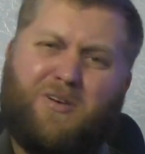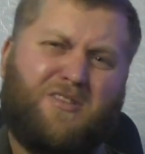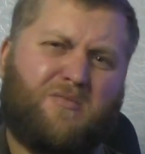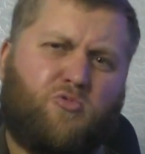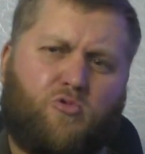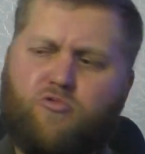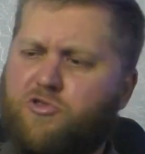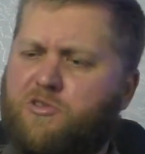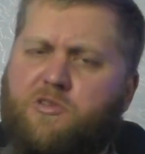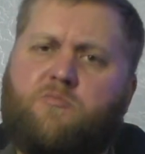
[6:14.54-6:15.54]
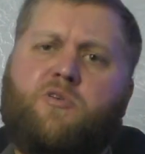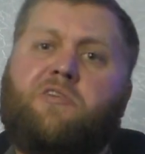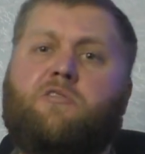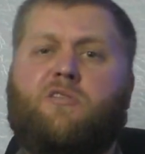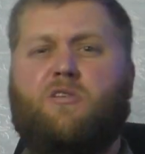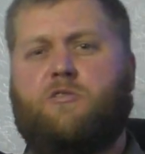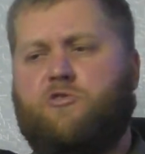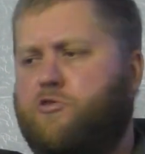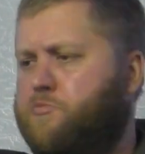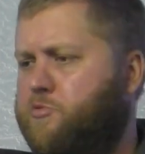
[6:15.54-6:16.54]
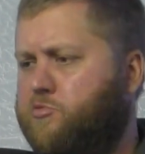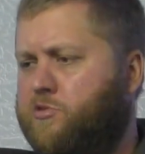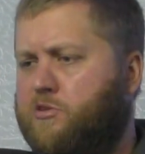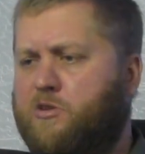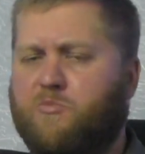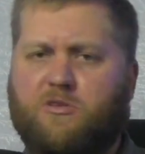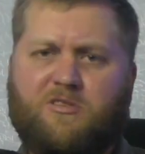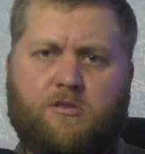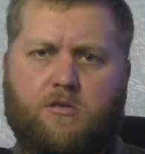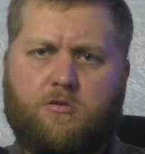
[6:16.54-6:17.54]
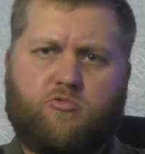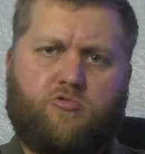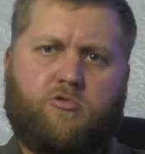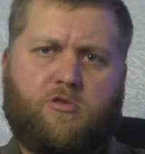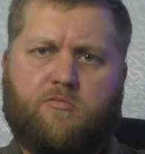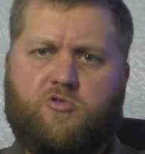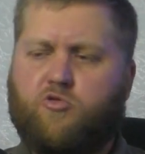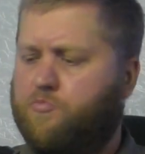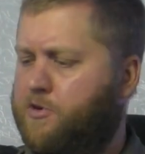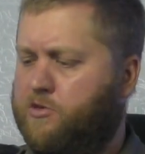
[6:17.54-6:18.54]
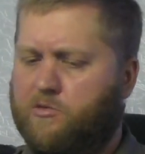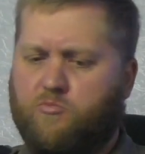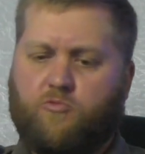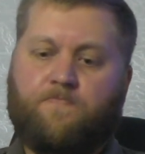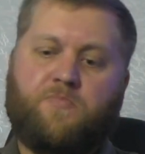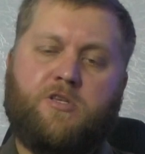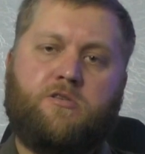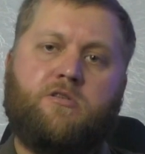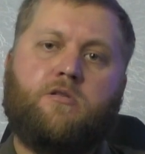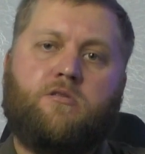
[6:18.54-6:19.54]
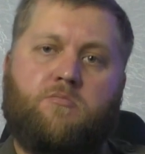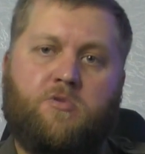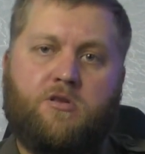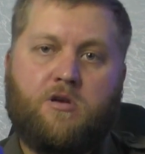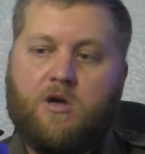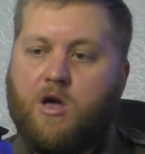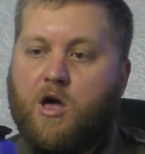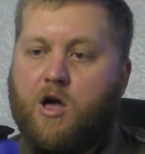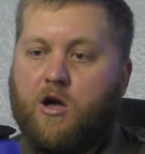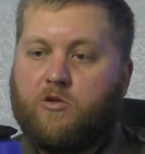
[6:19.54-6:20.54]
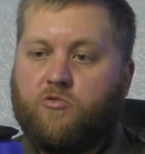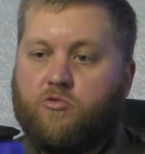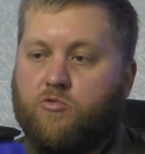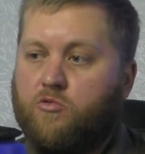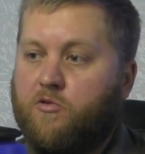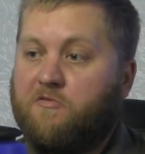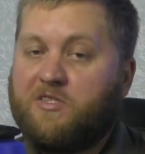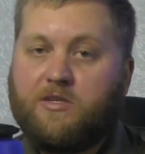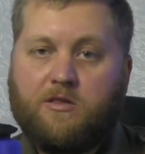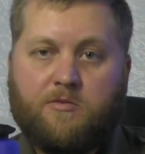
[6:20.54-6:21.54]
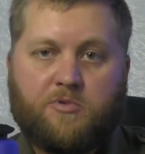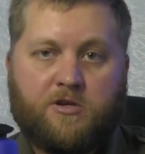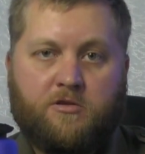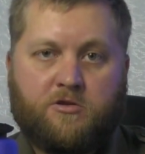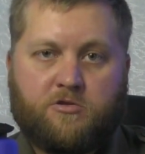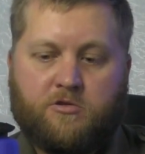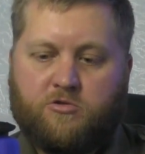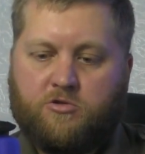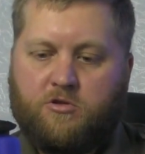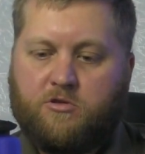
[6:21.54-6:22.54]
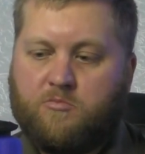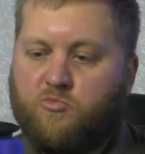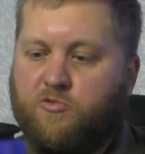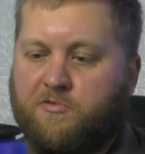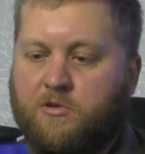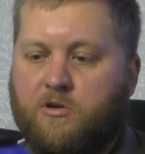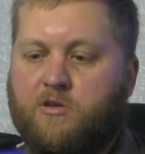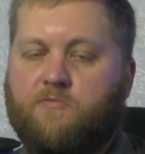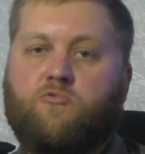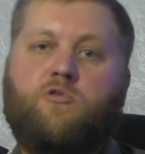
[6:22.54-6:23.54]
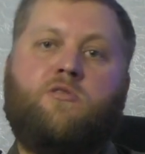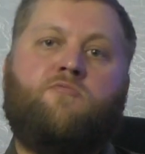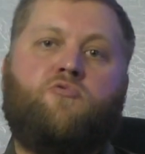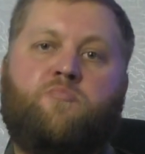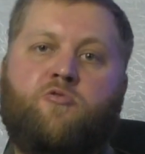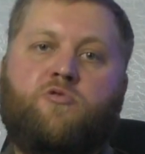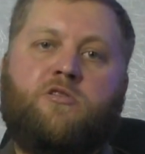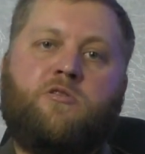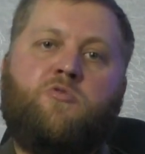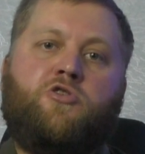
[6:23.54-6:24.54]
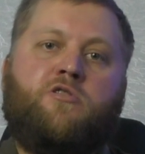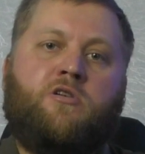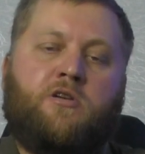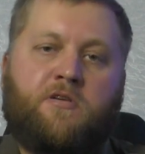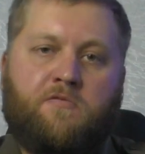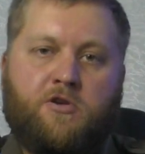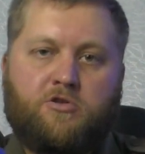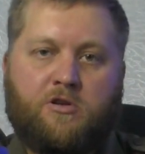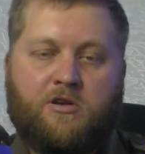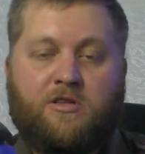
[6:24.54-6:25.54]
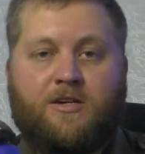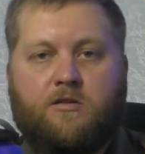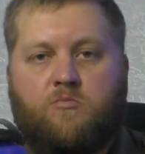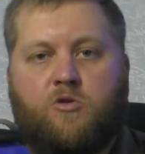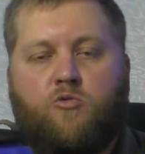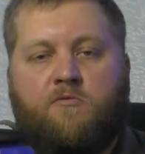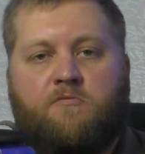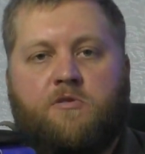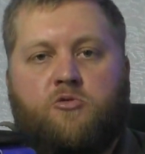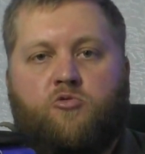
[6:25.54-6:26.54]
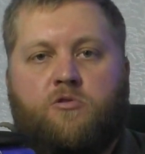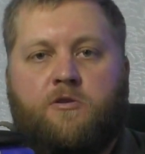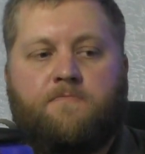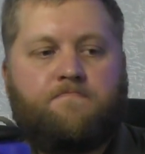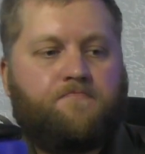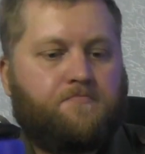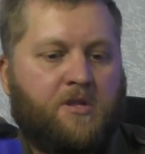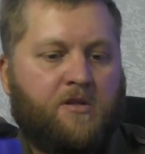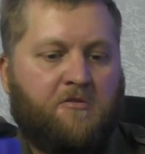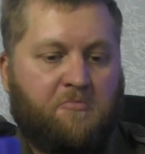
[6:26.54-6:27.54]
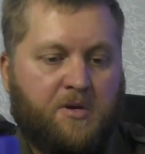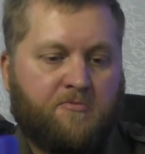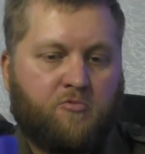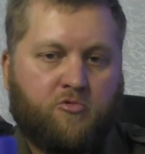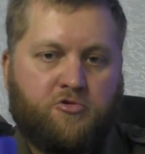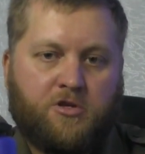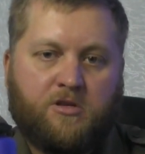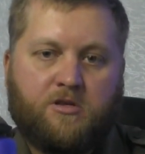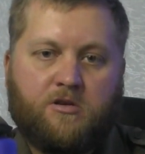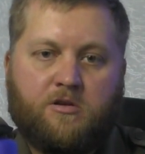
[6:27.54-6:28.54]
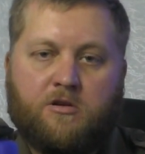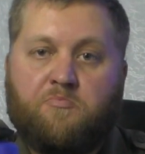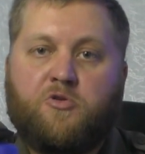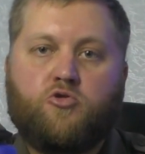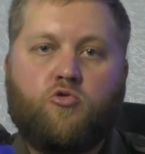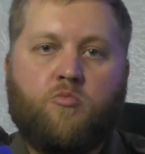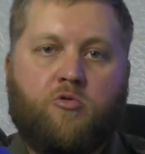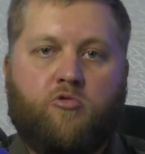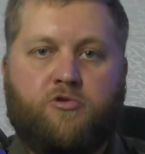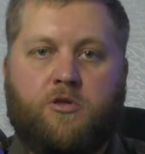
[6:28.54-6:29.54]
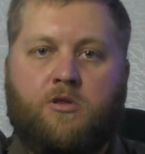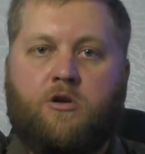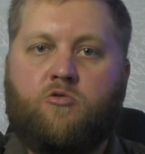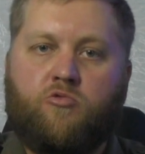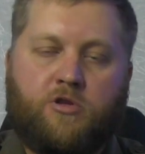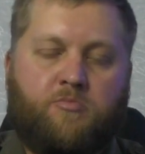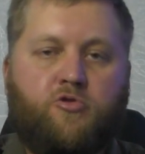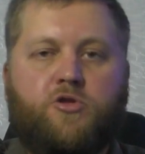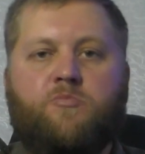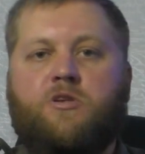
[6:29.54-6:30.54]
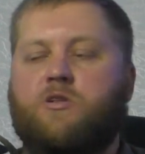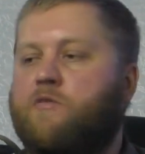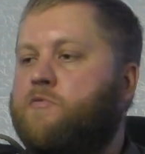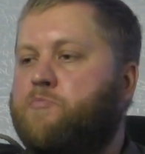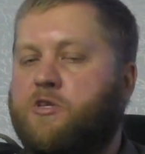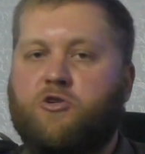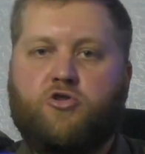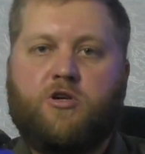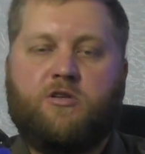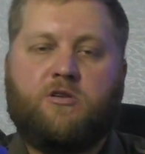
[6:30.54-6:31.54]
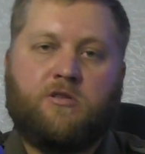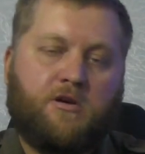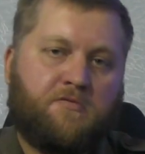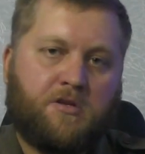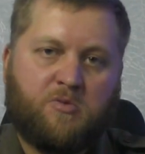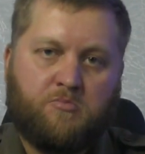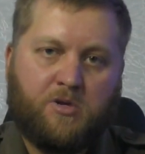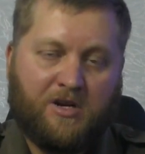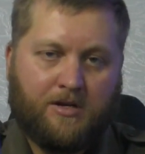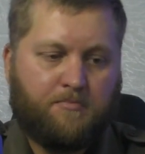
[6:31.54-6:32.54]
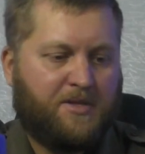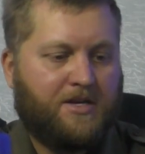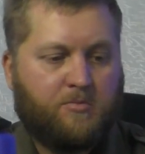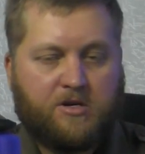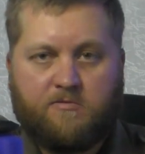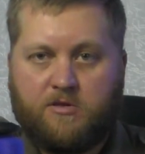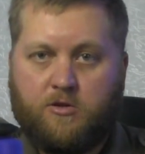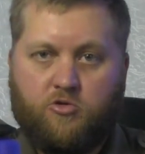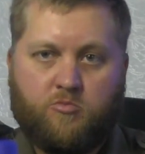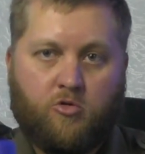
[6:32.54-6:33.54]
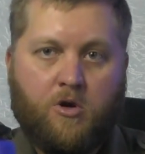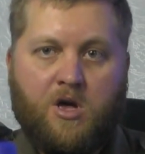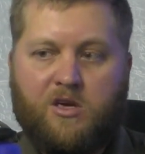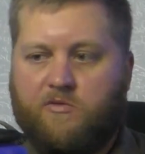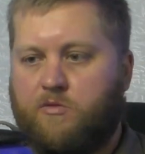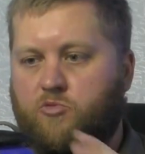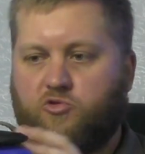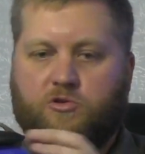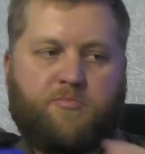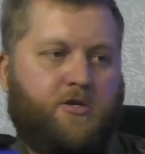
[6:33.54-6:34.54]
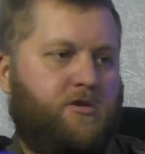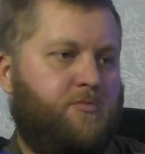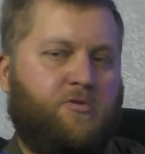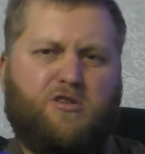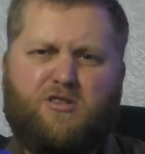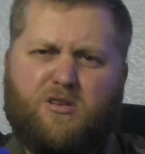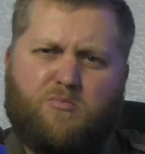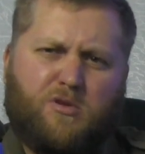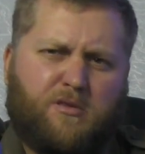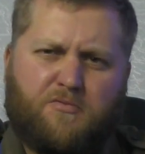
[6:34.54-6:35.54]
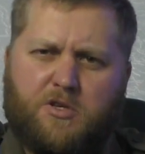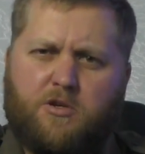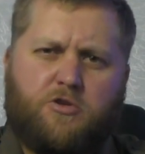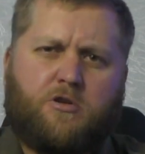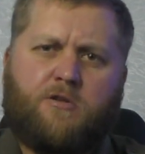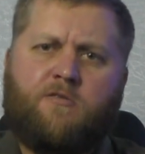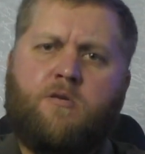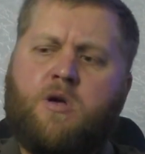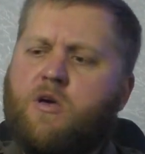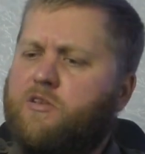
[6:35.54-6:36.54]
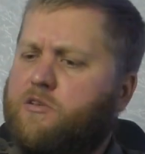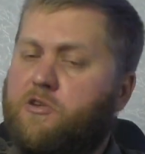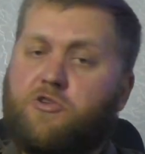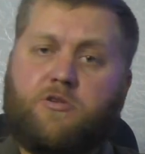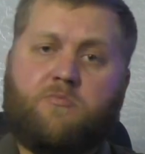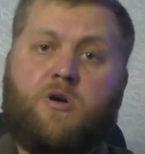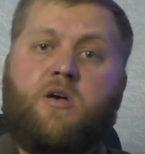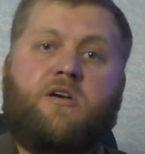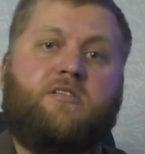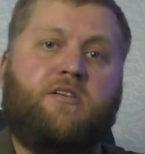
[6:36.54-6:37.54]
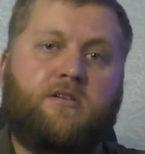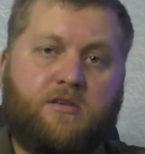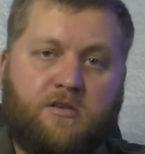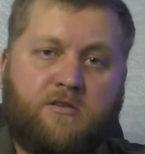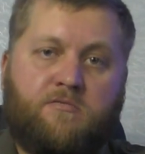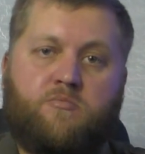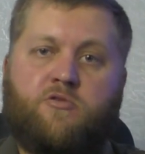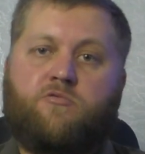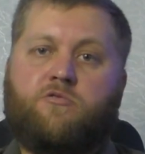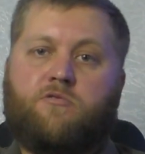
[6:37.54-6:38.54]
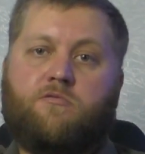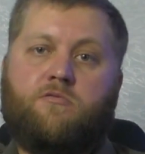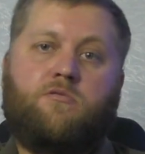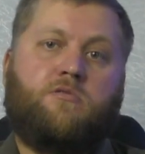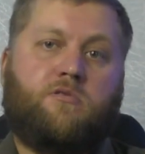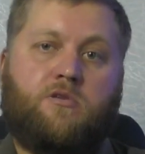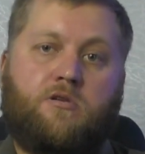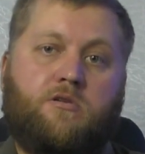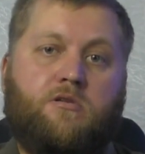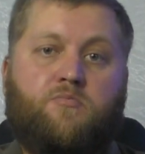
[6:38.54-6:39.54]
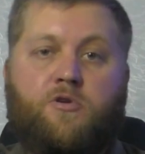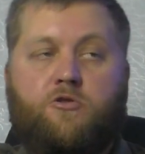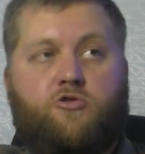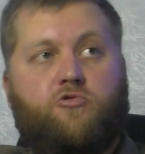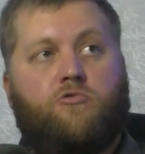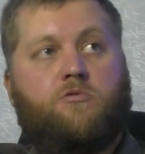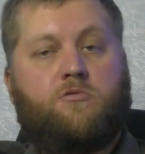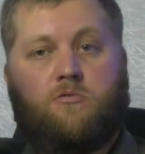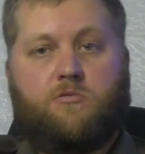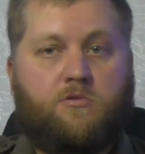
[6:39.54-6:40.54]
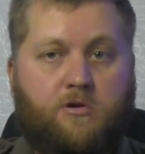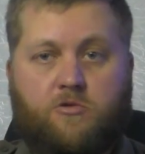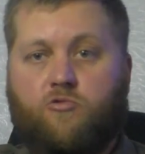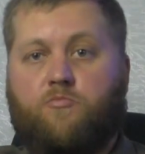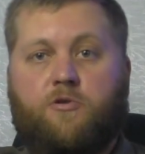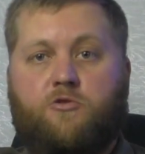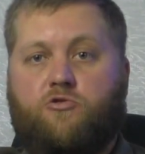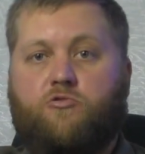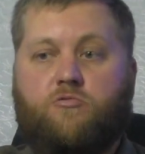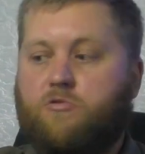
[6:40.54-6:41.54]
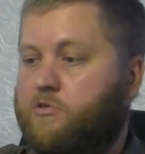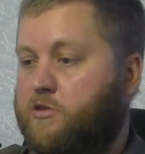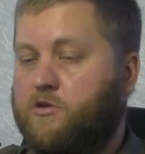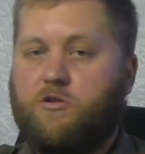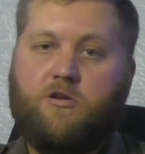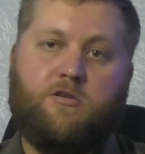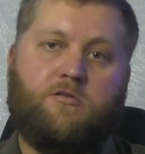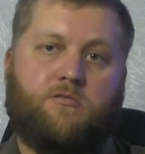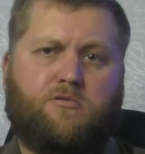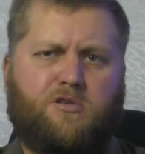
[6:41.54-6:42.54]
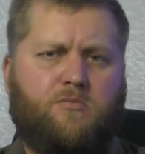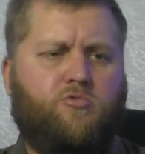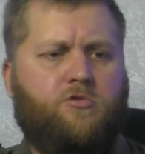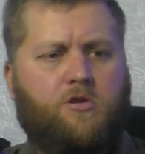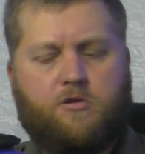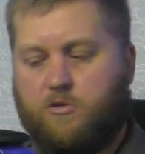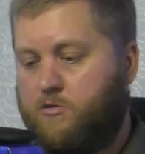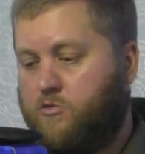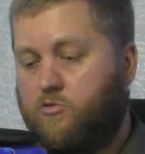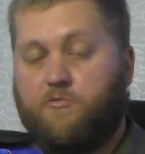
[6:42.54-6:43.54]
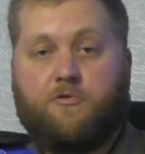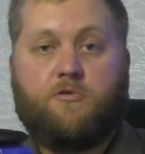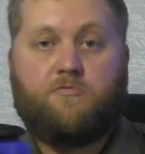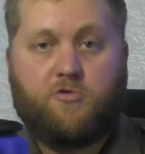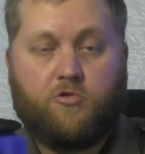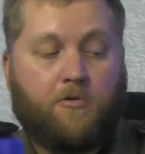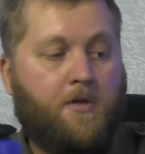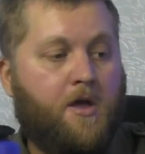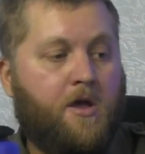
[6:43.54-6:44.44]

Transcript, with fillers: Поэтому лучше снимайте. Я сейчас просто демонстрирую это все, поэтому не снял ремень. Но в целом, конечно же, на мой взгляд, вот это вот просто замечательная вещь для тех рыболовов, которые э, в первую очередь э, пешком ходят далеко. Допустим, если вы приезжаете на автомобиле прямо к водоему, и вам нужно пройти 50 метров с ящиком, с ящиком никаких вопросов. На плечо на одно плечо, дошли, забурились, ловите, все.